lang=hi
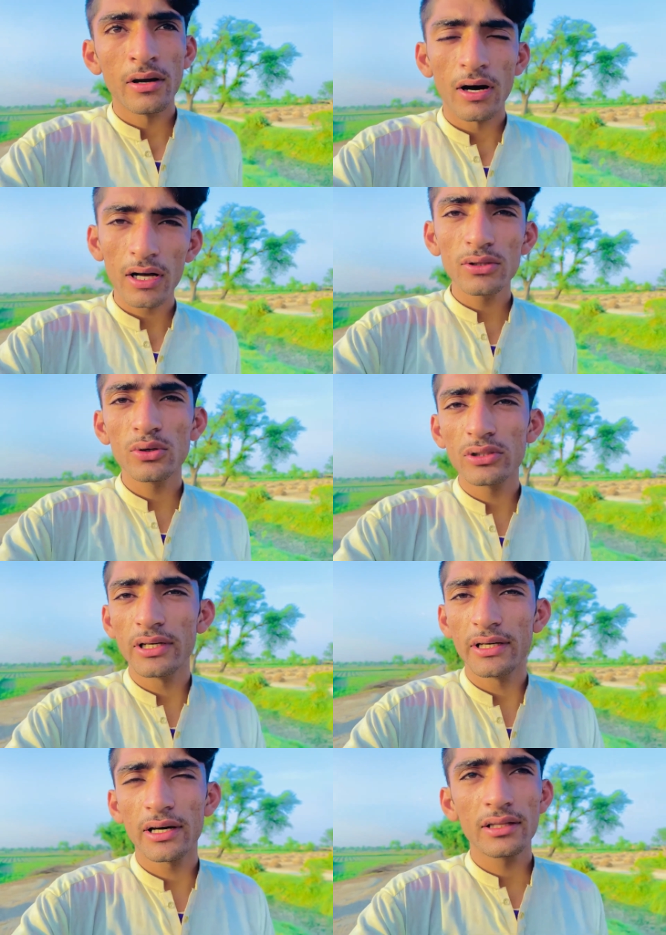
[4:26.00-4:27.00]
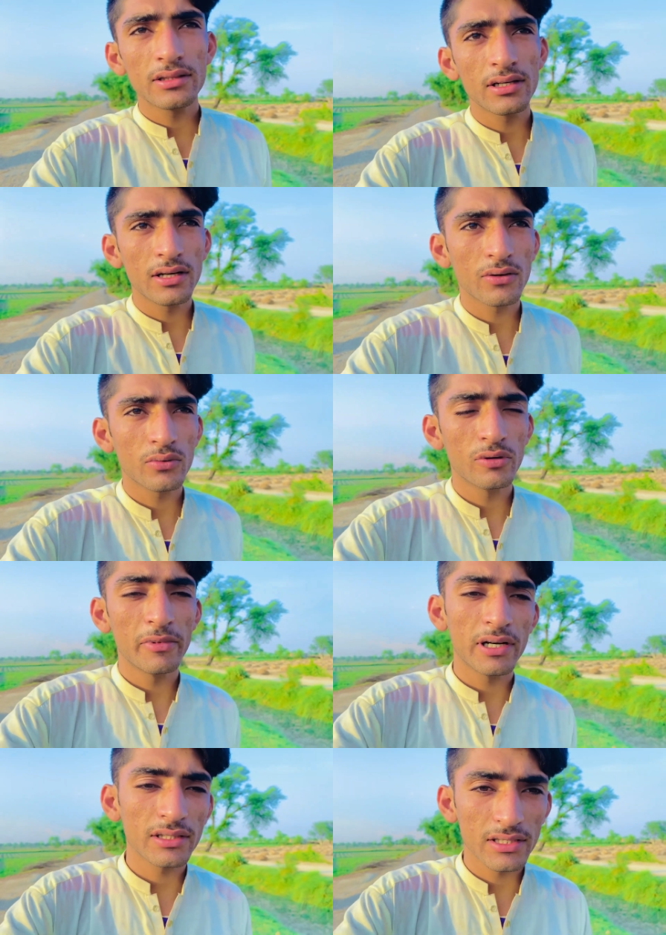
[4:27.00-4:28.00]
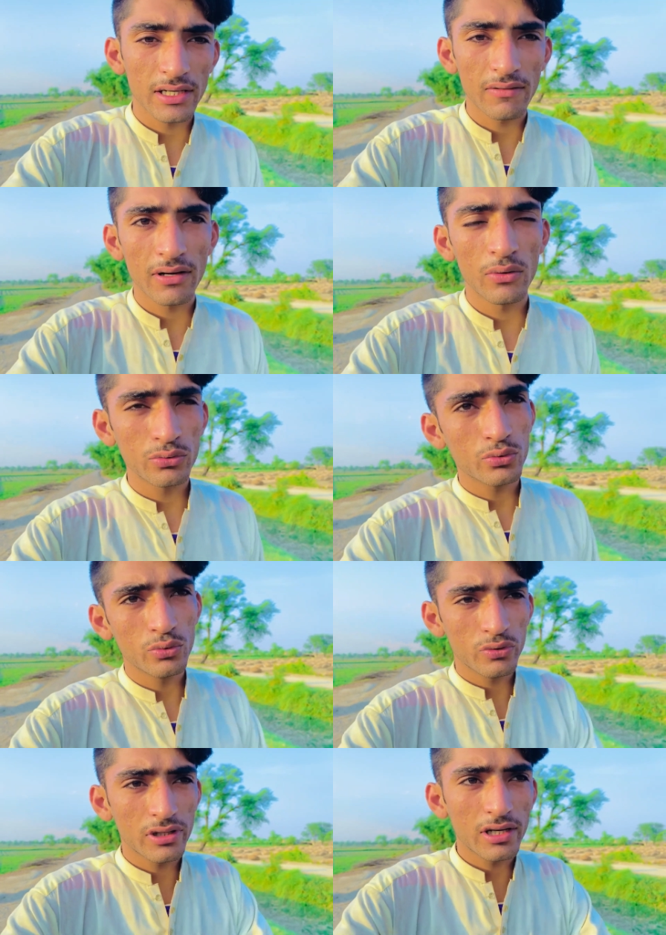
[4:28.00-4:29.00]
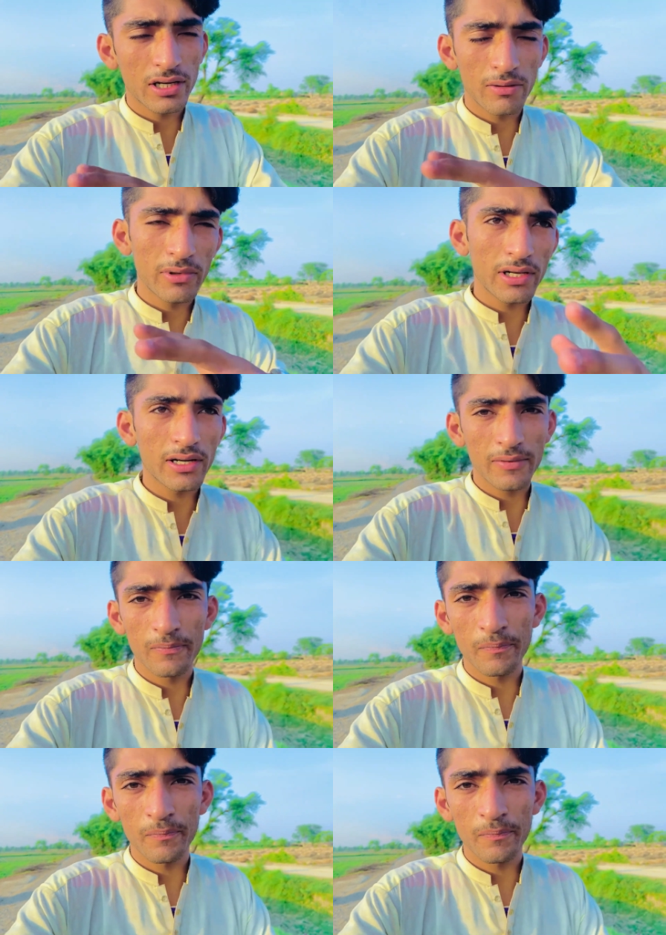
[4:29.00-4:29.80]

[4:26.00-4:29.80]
हद होंगी यार इतना कोई मेहनत करे वाला हूँ सिला ना मिले ना